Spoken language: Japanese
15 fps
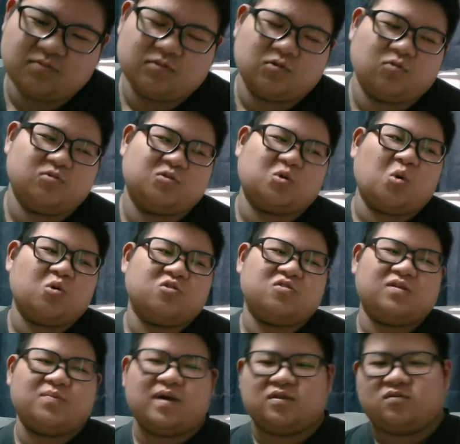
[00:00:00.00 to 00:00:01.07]
そうそういう
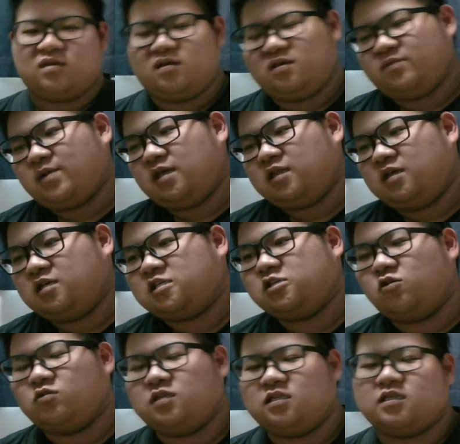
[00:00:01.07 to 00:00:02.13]
今のね、今ね、勢い
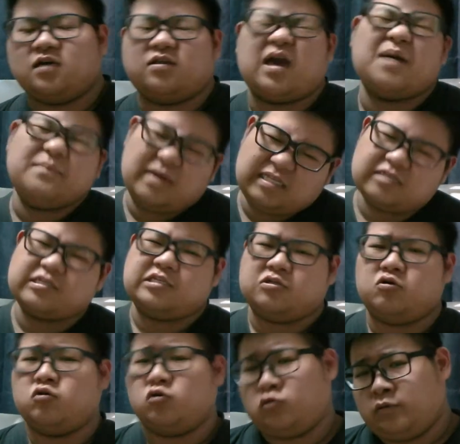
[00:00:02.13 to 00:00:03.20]
で言ったけど、あんまり言ってくない、そ
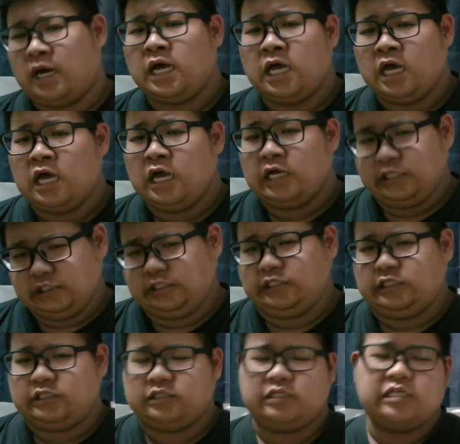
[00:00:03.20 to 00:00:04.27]
ういう語は。
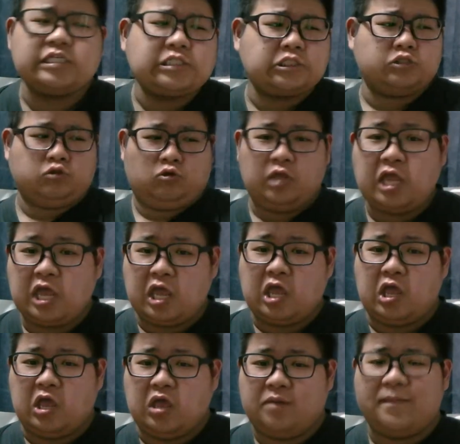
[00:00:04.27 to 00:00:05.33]
一種のね、
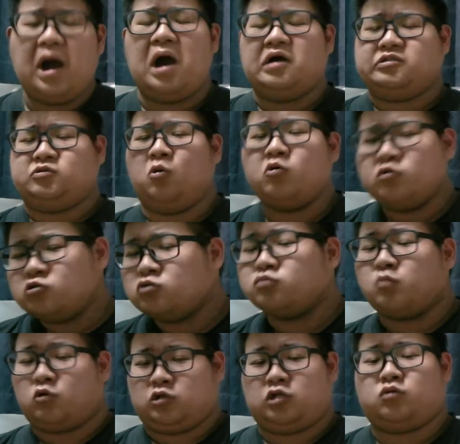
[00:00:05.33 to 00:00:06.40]
まあ、そういう
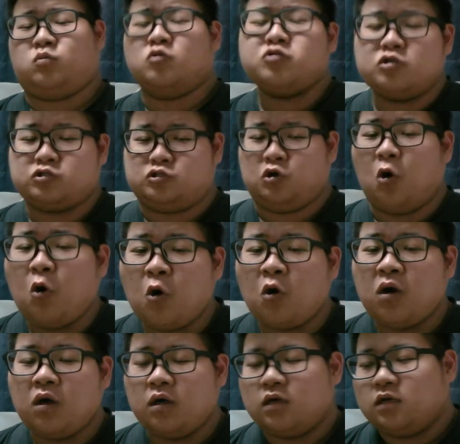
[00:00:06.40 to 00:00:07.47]
もんだと思うんですよ。
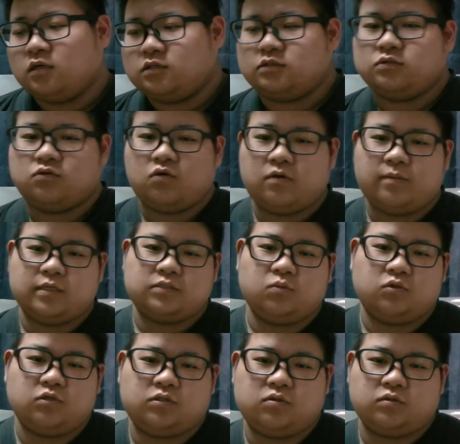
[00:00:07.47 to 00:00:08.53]
すごい松
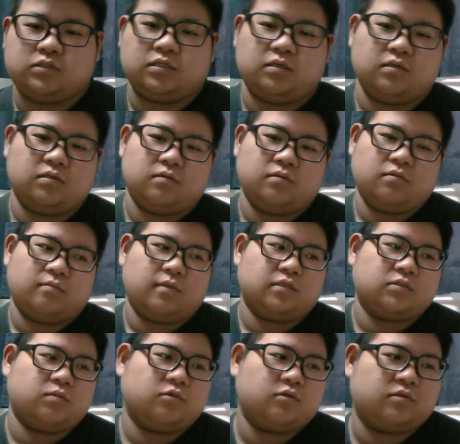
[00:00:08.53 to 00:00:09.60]
本人志さん。
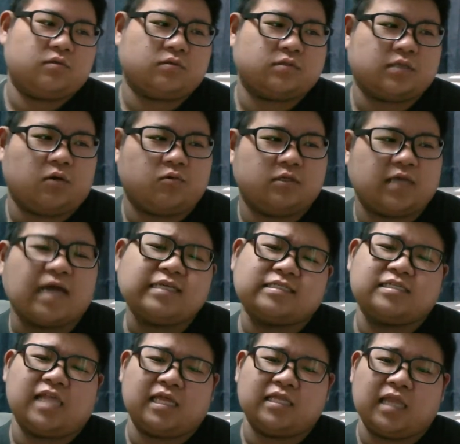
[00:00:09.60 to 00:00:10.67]
松本人志さん俺大好
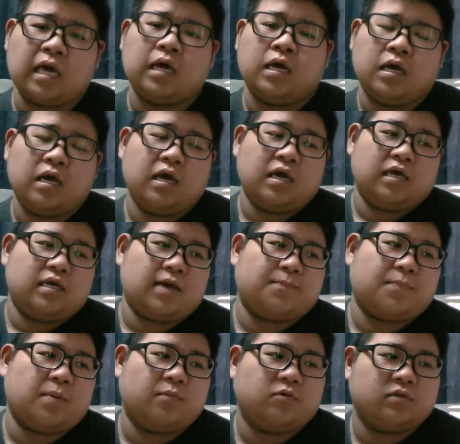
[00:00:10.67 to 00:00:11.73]
きなんだな。やっ
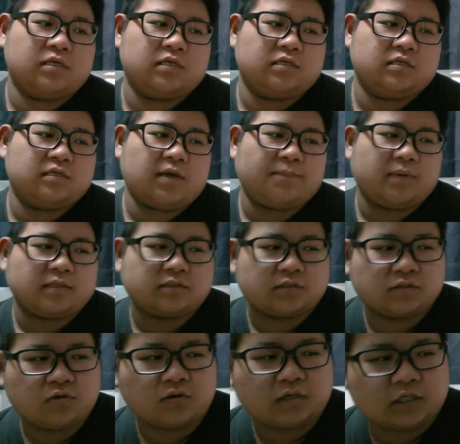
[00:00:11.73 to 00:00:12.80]
ぱもうね、やっぱ
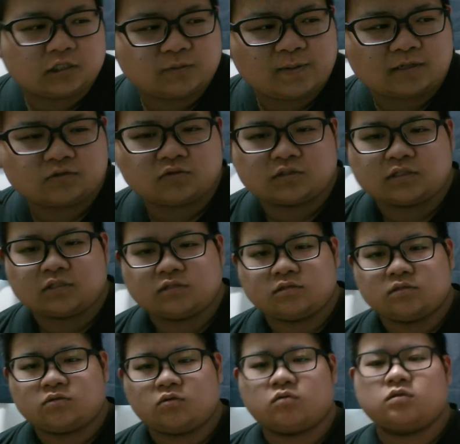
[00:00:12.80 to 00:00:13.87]
すごいリスペクトして
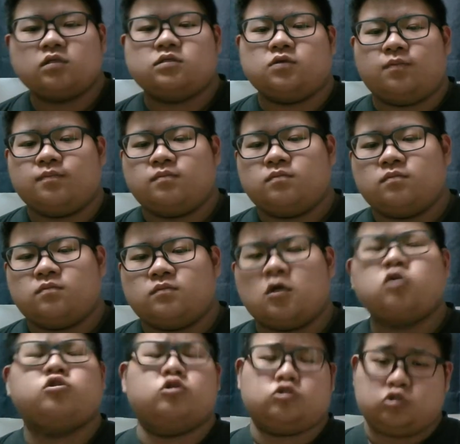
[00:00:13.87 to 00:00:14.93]
るところですよ。
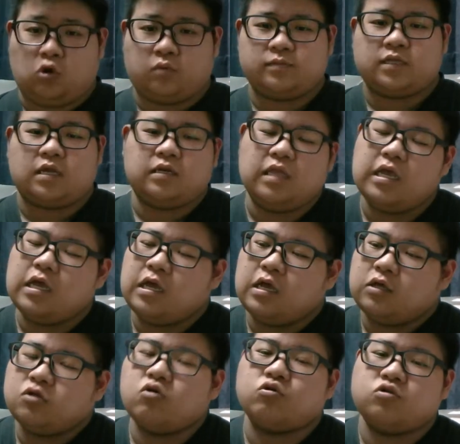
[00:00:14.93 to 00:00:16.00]
なんですよみたいなね。
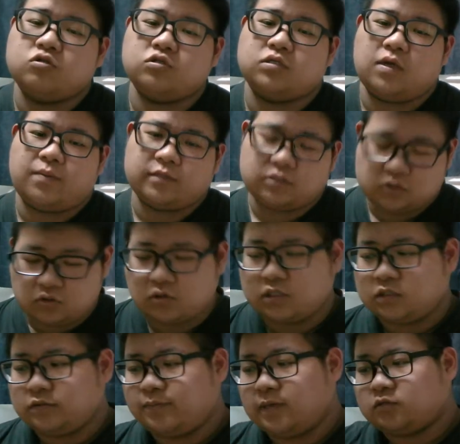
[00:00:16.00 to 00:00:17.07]
よく言うじゃん。やっぱすごい
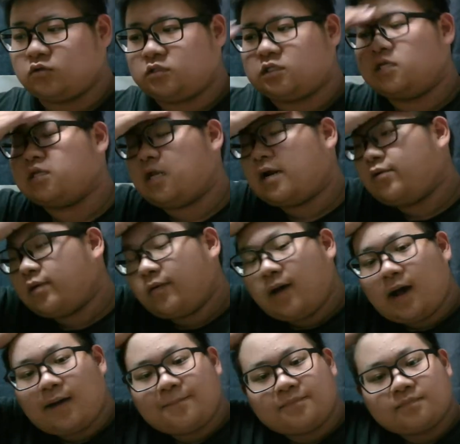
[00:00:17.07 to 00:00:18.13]
リスペクトしてんだな、俺
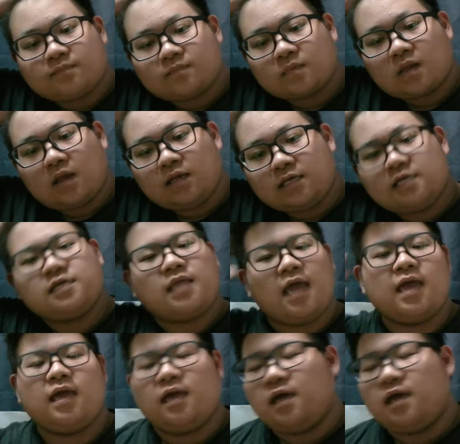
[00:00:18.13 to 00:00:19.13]
は。いいね。